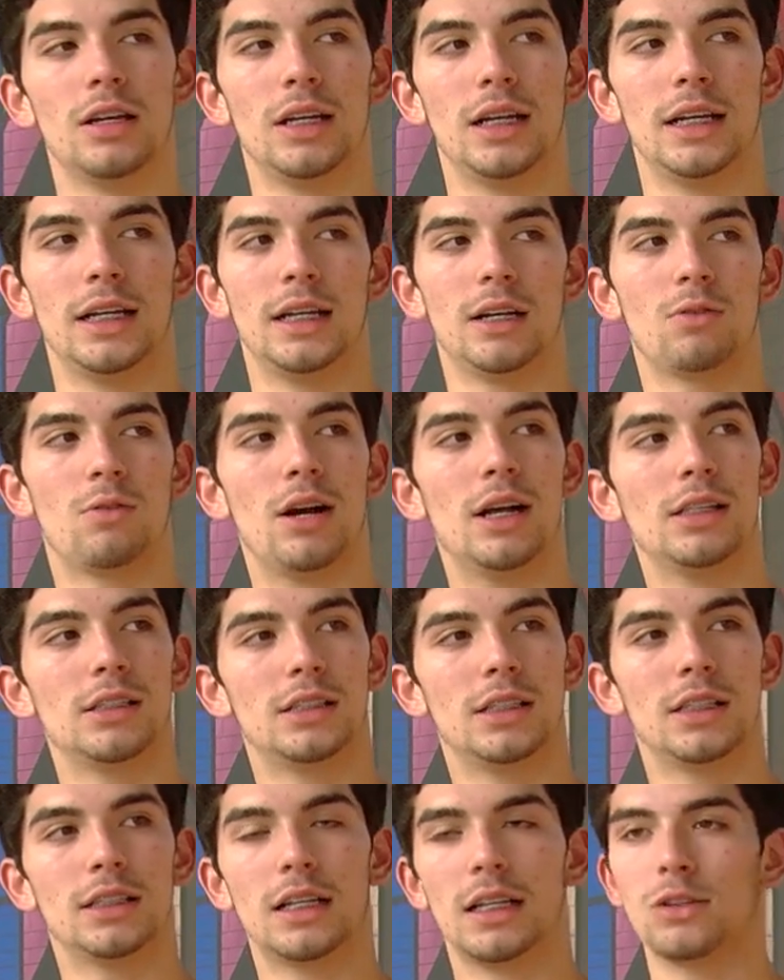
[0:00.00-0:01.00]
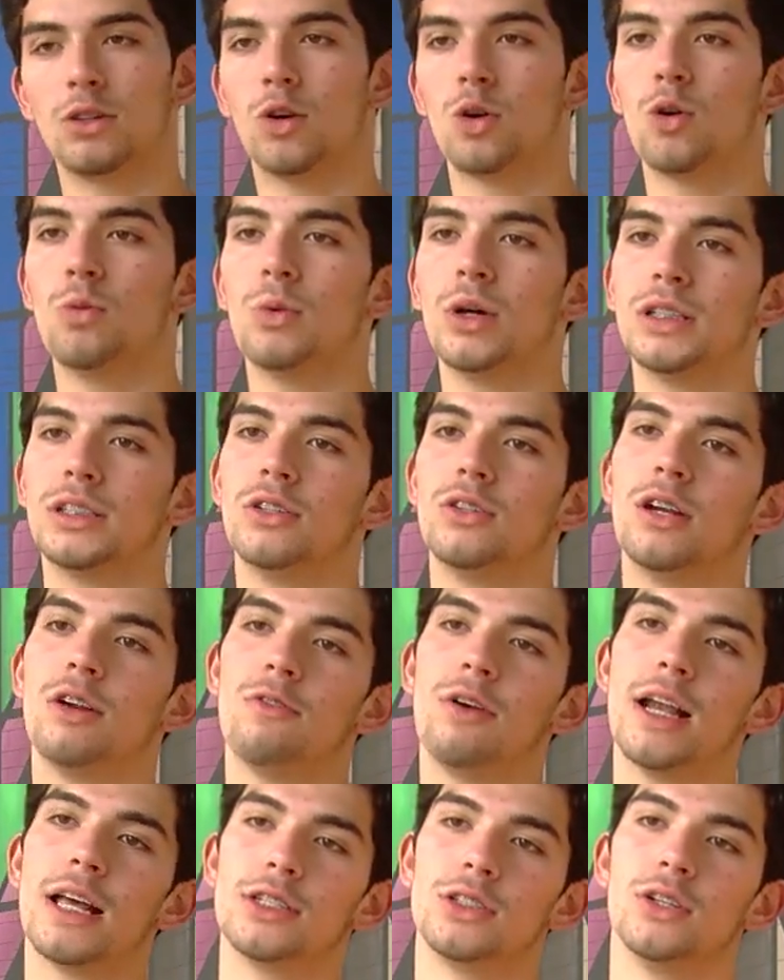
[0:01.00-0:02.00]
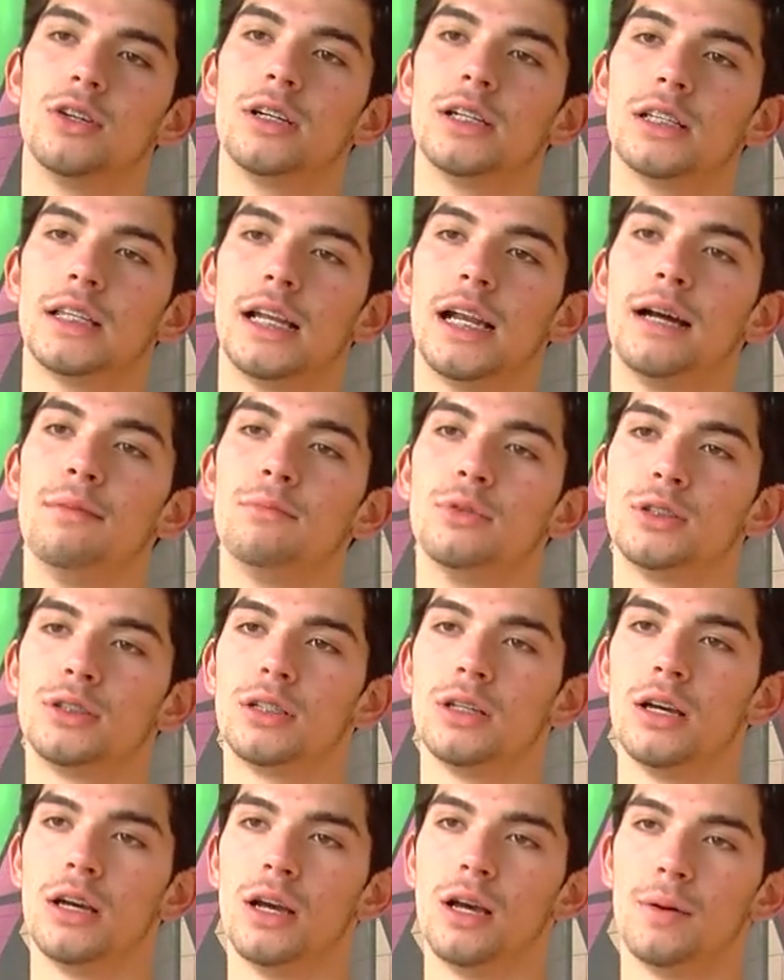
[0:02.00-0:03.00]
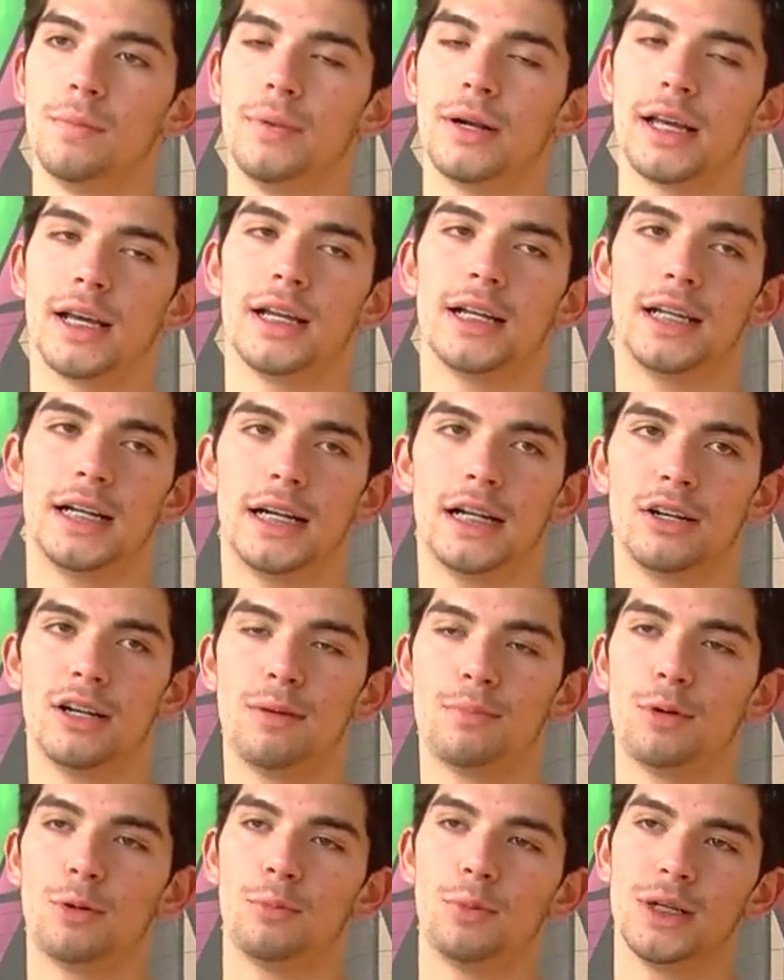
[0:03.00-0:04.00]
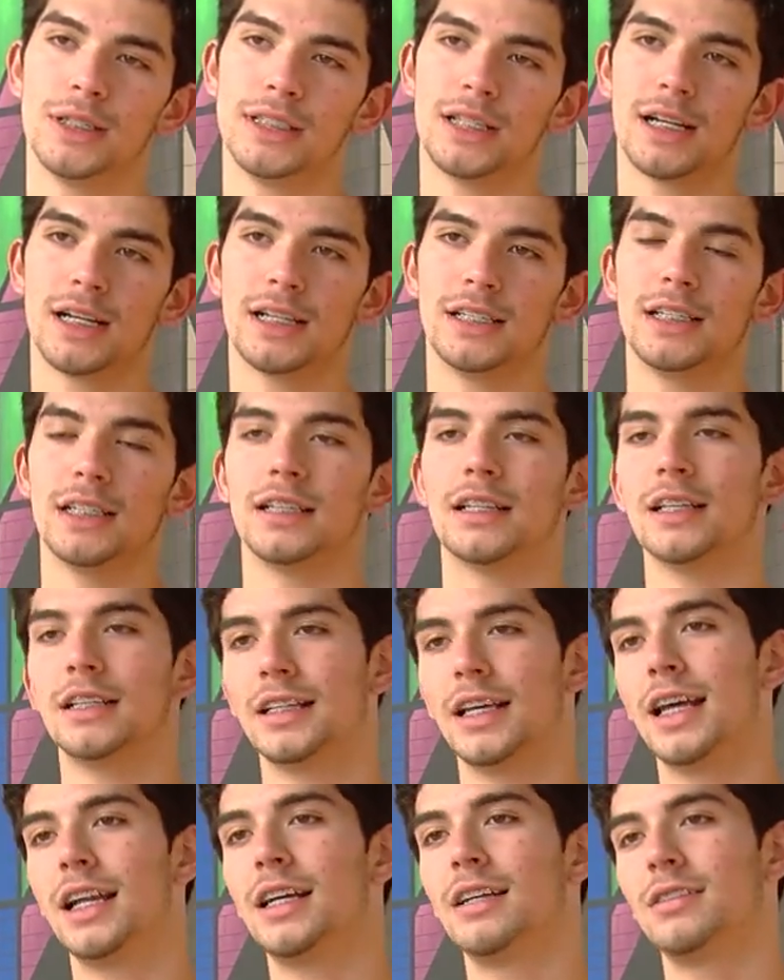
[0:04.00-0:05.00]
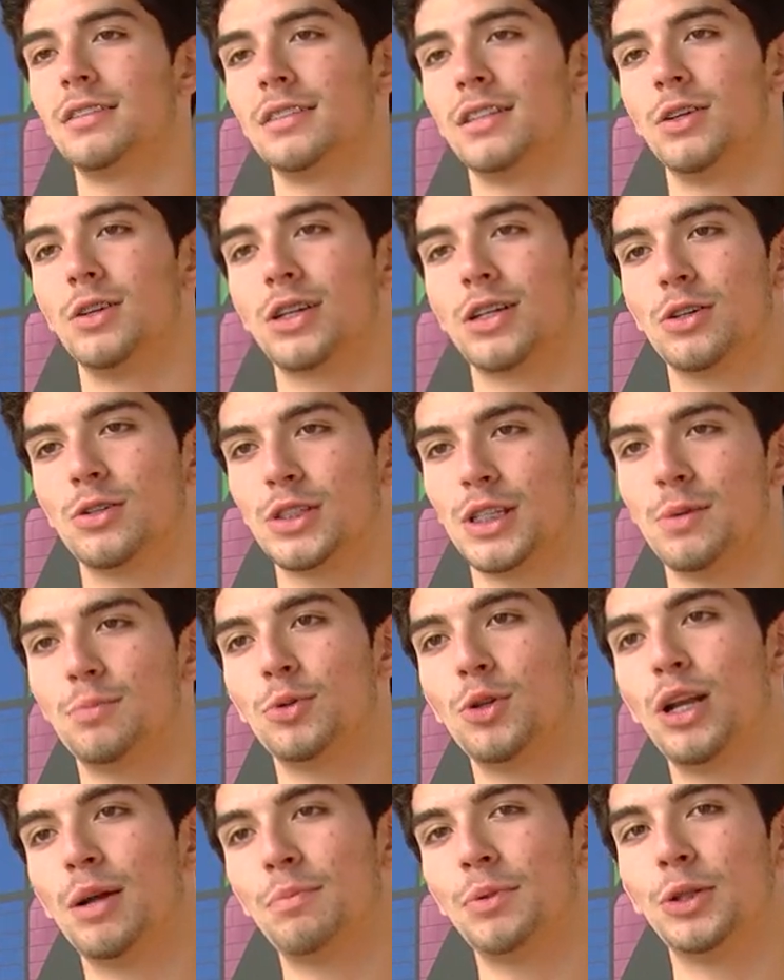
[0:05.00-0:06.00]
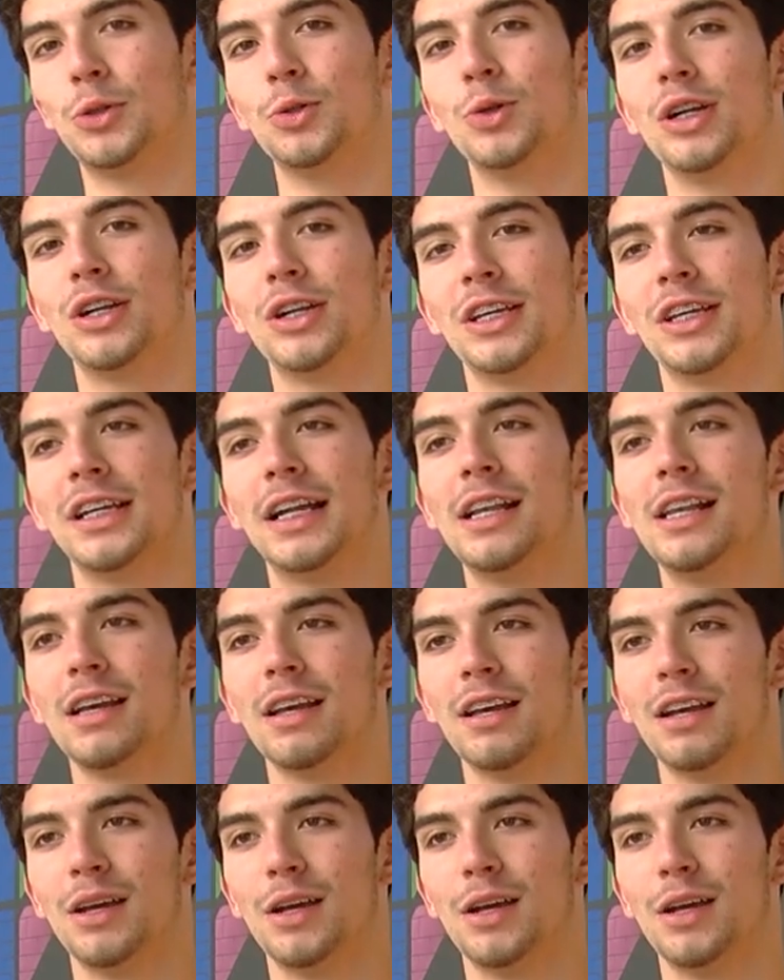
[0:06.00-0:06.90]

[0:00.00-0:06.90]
en el cual se trató como hacer una relación entre ambos para generar una propuesta que se entendiera el concepto de la pintura original,